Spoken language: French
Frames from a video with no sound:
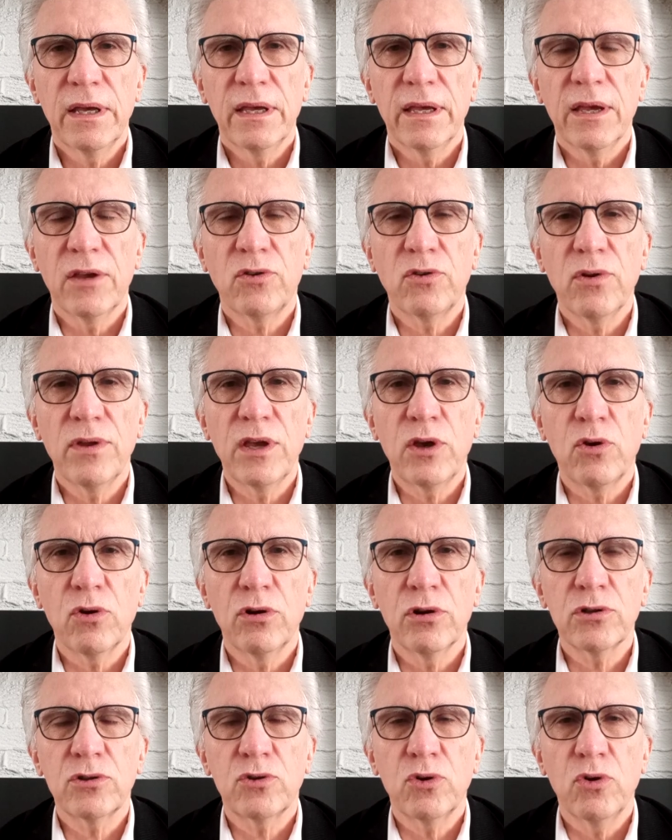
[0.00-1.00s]
Et ce n'est que
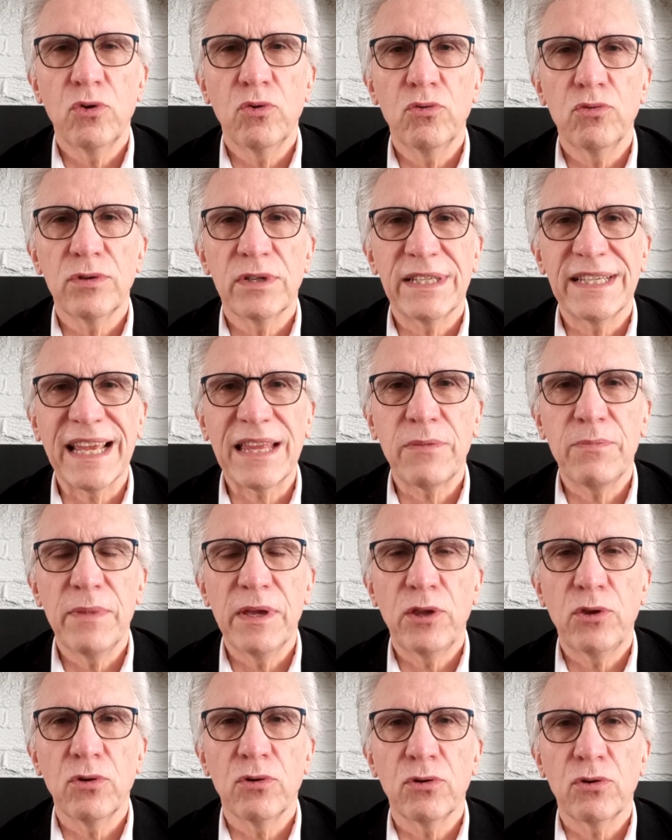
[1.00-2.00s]
lorsque nous
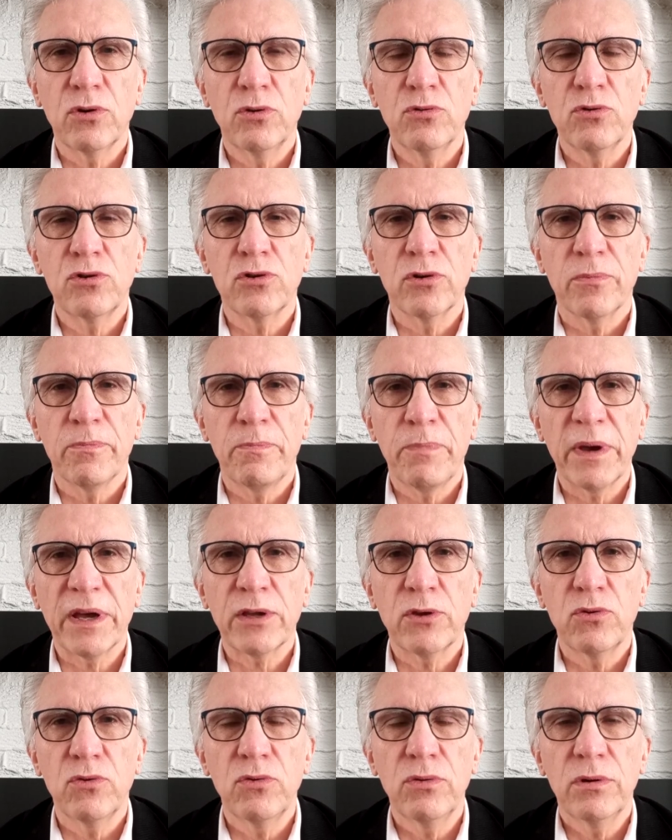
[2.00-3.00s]
admettons que nous sommes
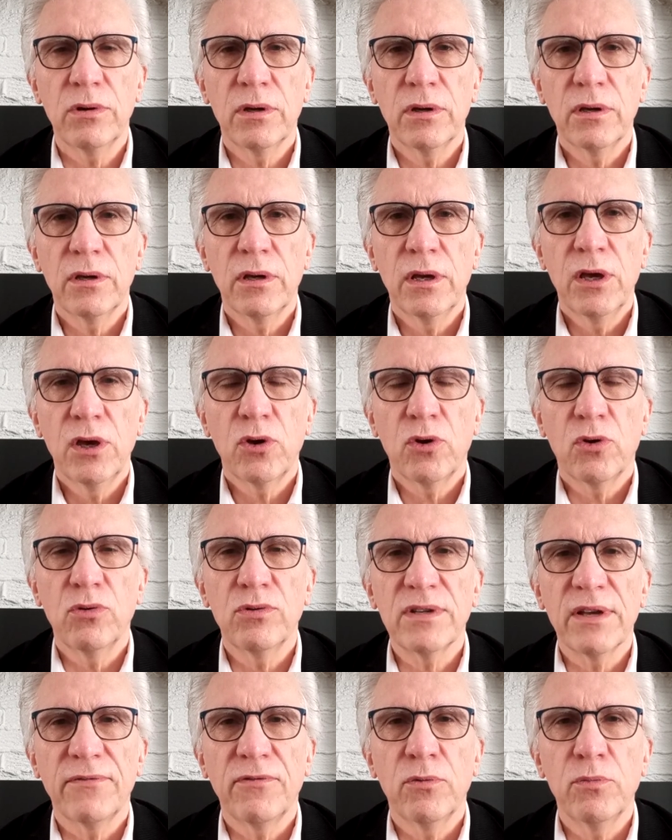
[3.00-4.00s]
perdus, que
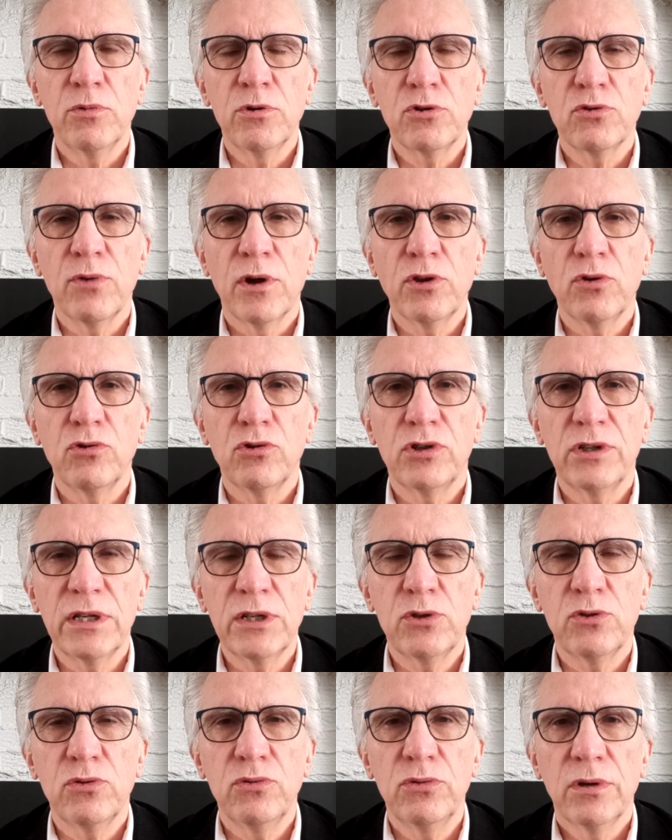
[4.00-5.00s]
nous avons besoin de
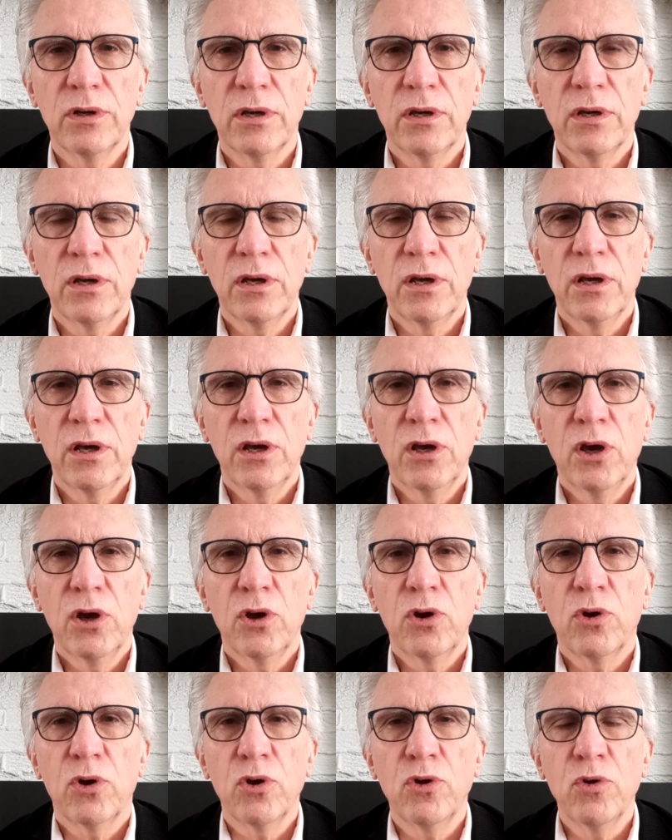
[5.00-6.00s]
Jésus,
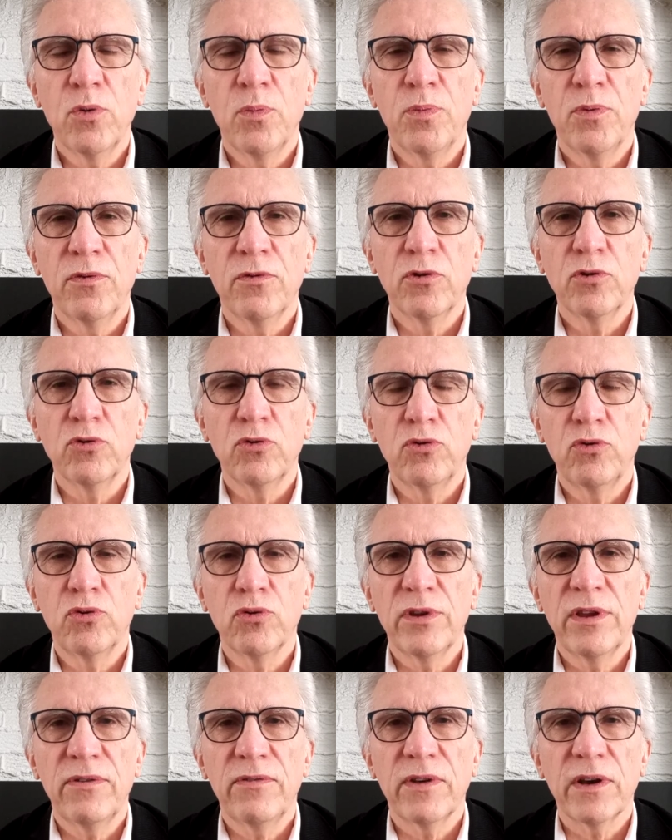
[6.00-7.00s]
que nous pouvons nous
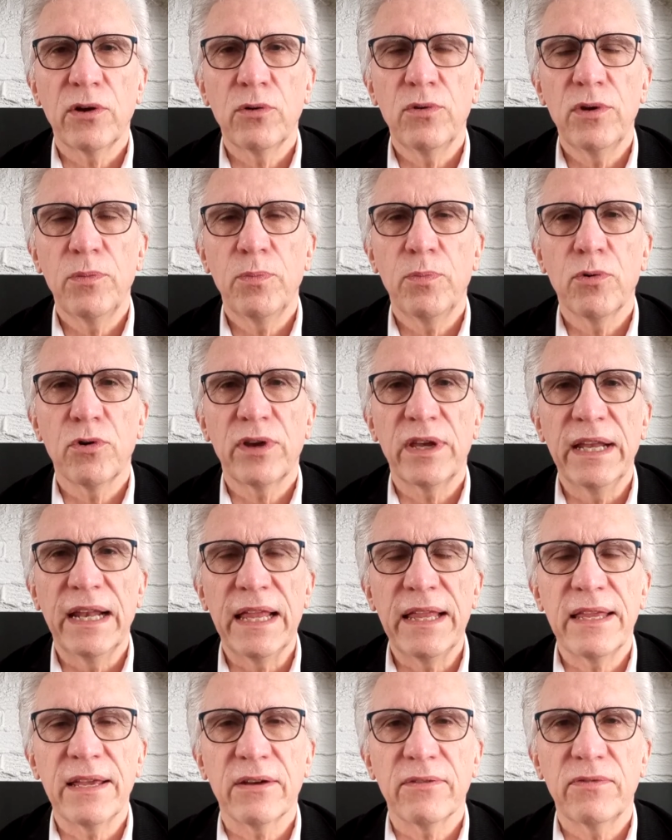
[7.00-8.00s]
tourner vers lui pour qu'il
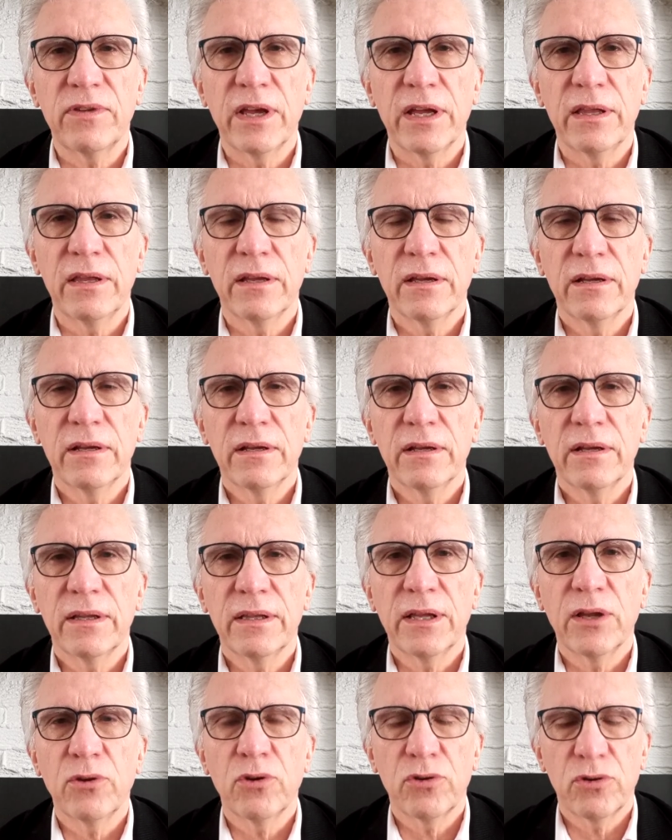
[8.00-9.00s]
intervienne
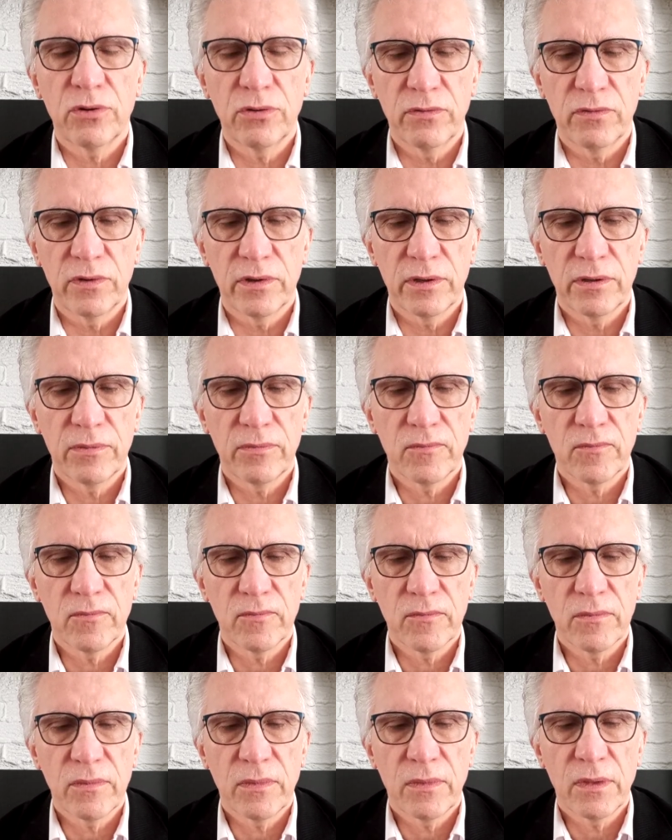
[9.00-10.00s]
dans notre vie.
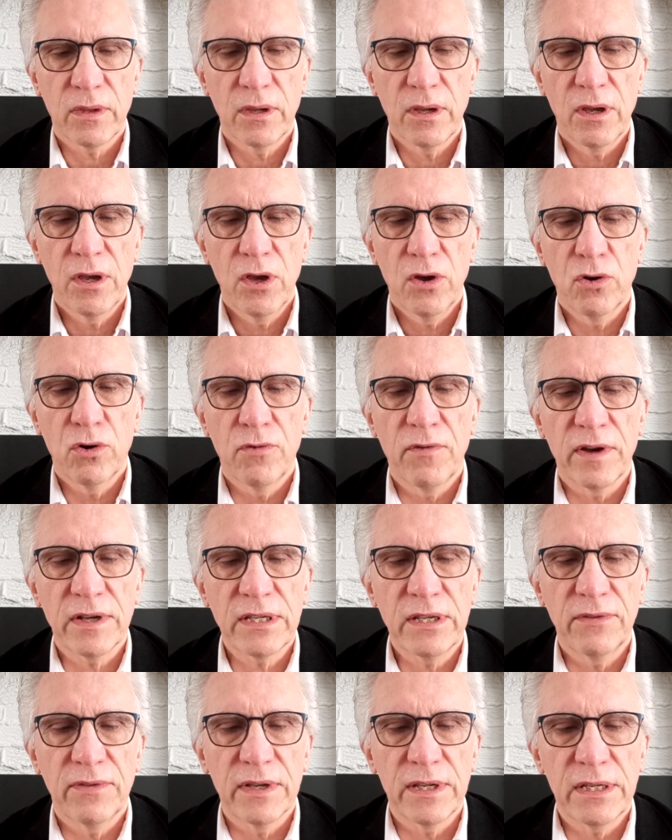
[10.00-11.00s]
Au
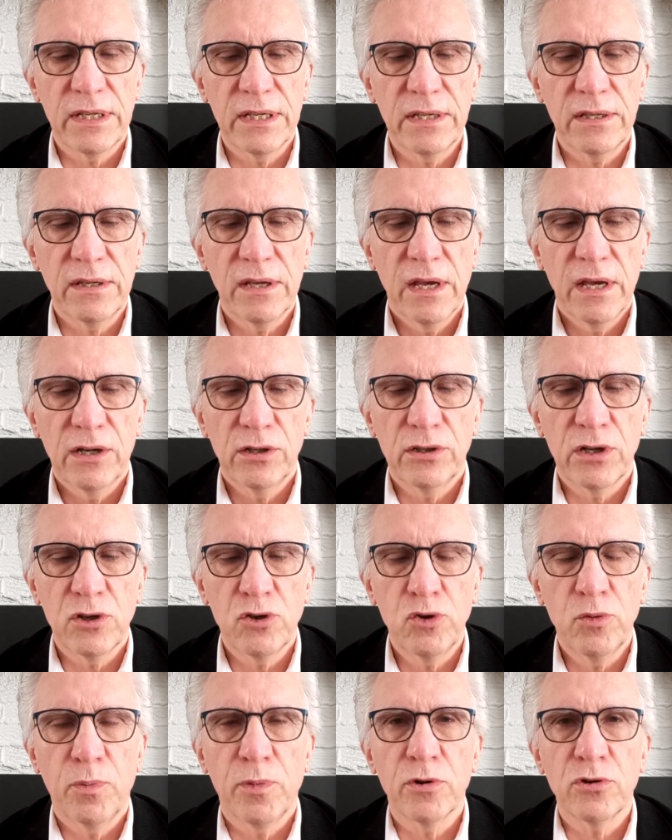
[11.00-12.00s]
verset 26,
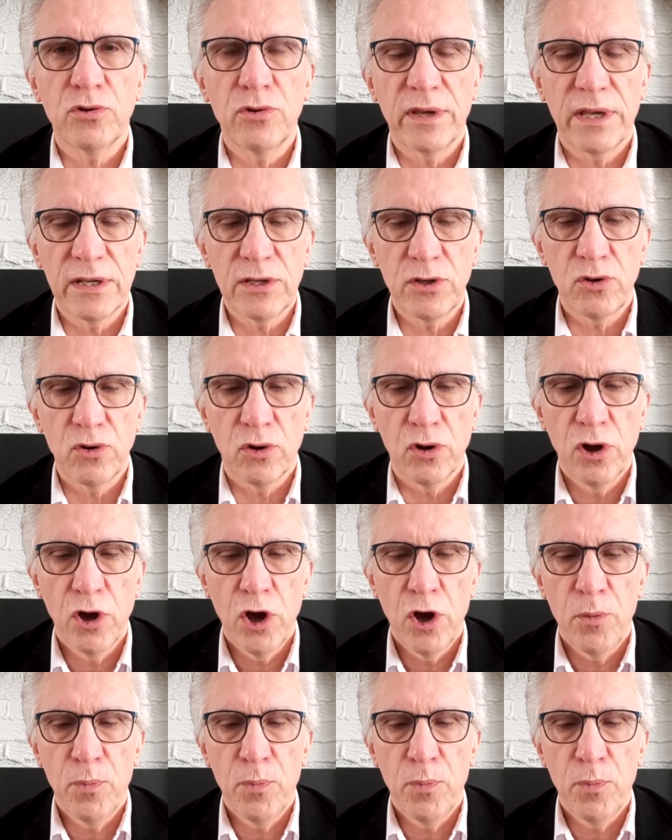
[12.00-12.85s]
Jésus pose une question.